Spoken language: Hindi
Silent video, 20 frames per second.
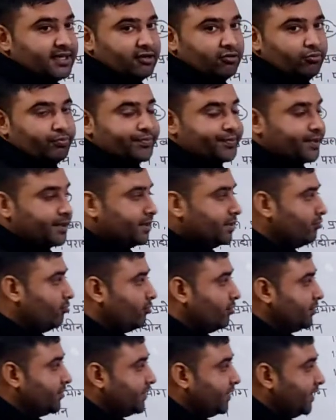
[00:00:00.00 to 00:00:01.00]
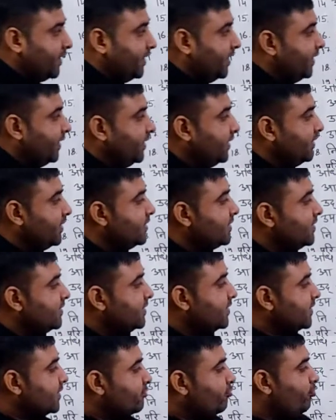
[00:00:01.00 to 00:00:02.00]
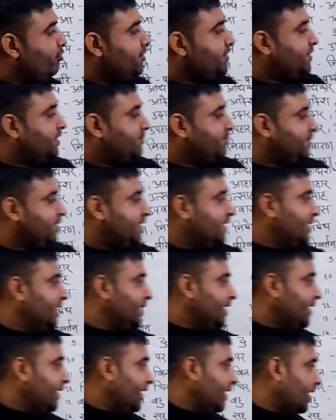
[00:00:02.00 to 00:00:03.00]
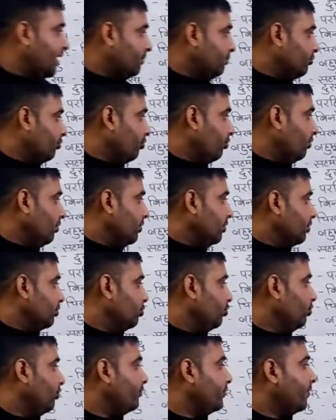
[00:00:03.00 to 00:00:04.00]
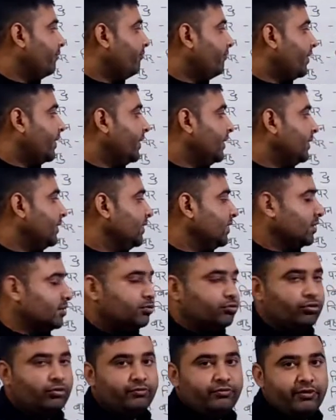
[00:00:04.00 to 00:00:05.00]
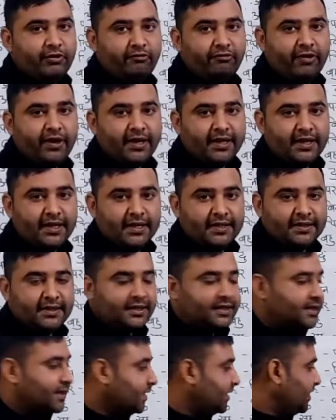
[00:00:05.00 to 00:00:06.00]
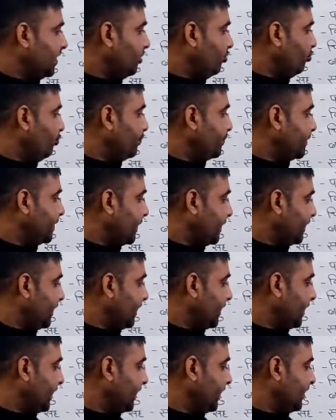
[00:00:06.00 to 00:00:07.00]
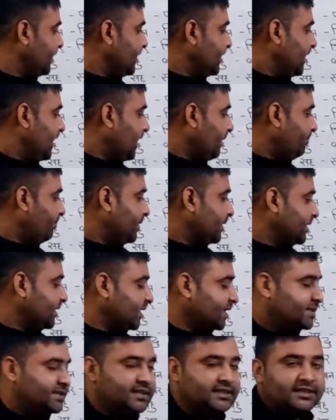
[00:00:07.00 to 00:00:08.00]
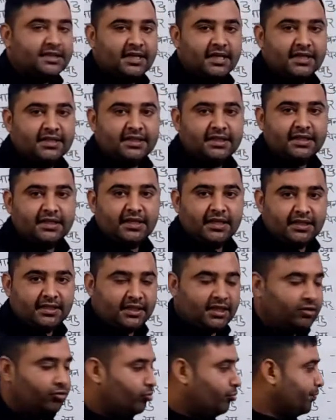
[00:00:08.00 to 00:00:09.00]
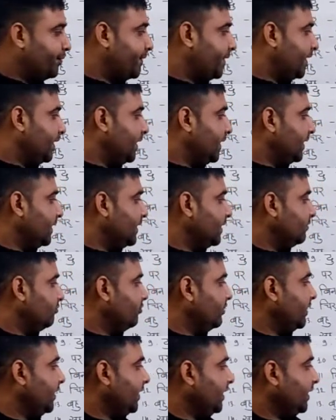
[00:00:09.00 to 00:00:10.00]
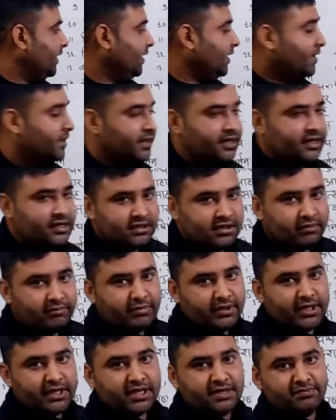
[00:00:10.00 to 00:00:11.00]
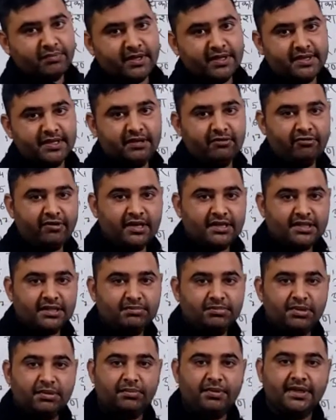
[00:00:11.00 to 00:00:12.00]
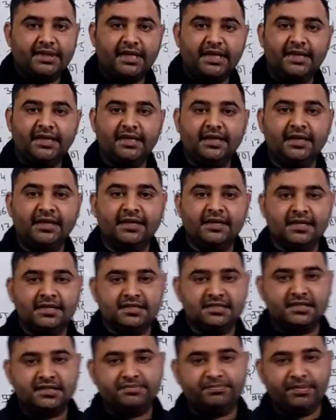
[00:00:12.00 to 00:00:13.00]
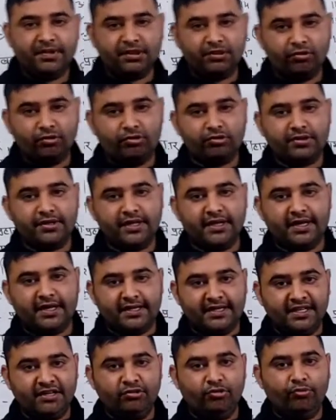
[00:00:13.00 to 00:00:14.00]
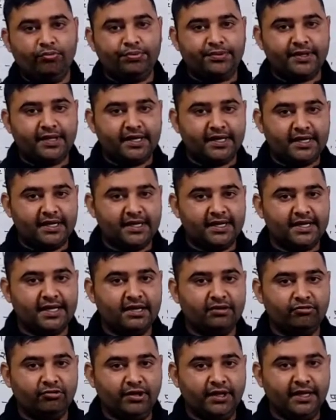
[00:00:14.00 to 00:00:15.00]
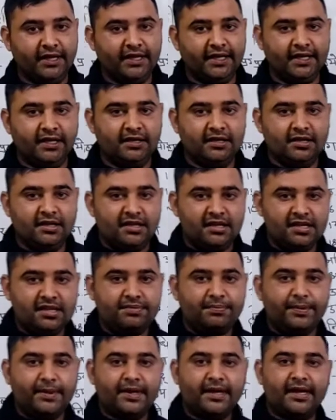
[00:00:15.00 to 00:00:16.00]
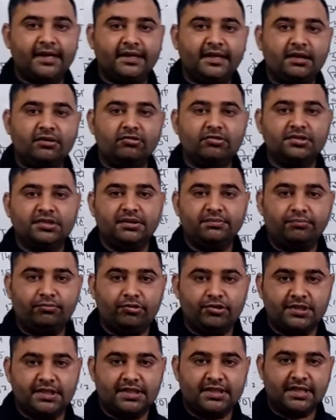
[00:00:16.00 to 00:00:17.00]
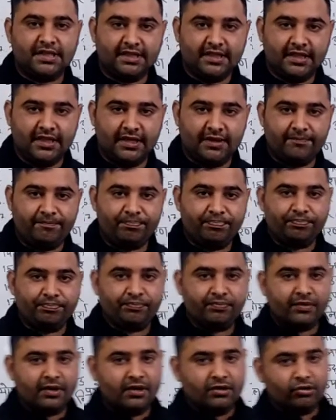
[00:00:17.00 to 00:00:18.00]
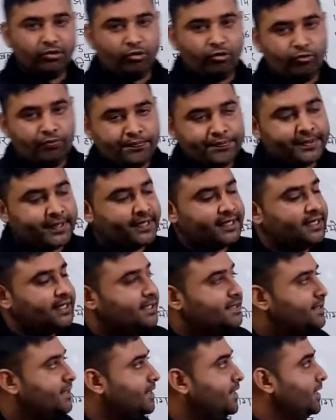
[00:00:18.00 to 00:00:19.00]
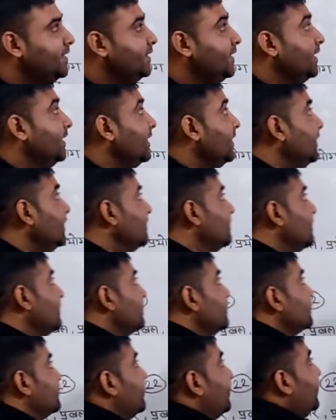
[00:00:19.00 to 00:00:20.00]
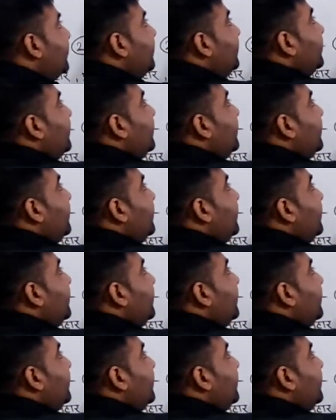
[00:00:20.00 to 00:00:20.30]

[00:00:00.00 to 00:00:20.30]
का उपसर्ग कौन सा है कोई शब्द दे देंगे आपको दुर्व्यवहार दुर्व्यवहार के अंदर कितने उपसर्ग है अप्रत्याशित के अंदर कितने उपसर्ग लगे हुए हैं निम्नलिखित में से वह शब्द बताइए जिसमें दो से अधिक उपसर्ग लगे हुए हैं इस प्रकार के क्वेश्चन पूछे जाते हैं तो उपसर्ग किसे कहते हैं सर्ग